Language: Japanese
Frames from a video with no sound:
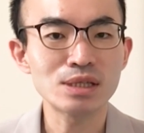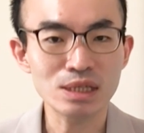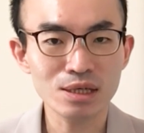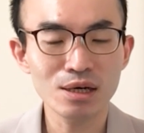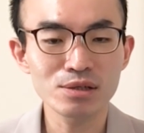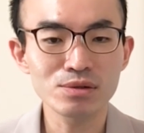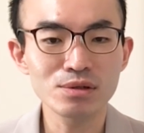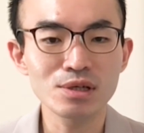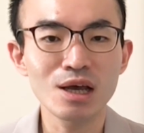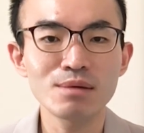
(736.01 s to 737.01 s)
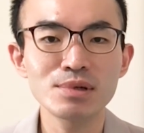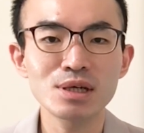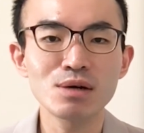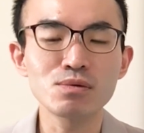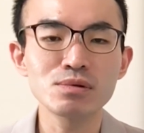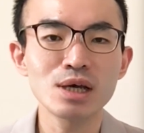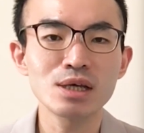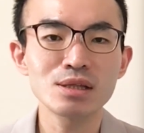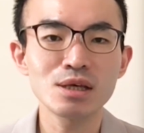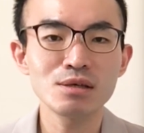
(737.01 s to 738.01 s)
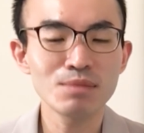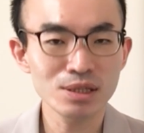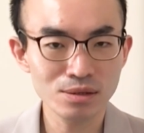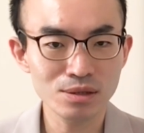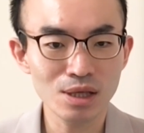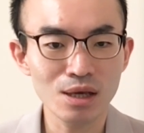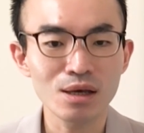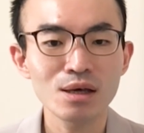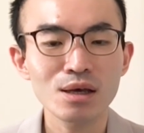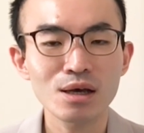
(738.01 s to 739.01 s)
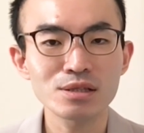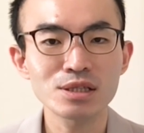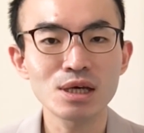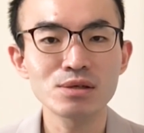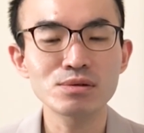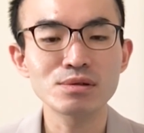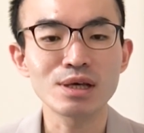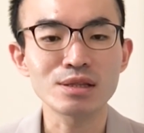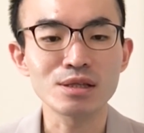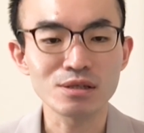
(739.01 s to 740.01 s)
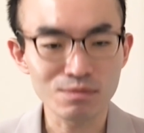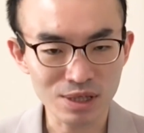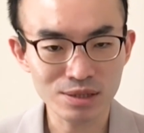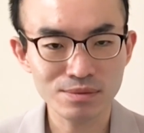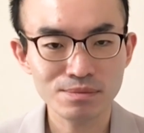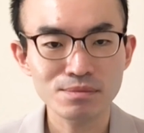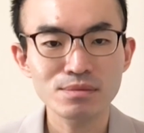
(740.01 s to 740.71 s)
しっかりとリハビリが行えていますので、患者さん良くなっていきます。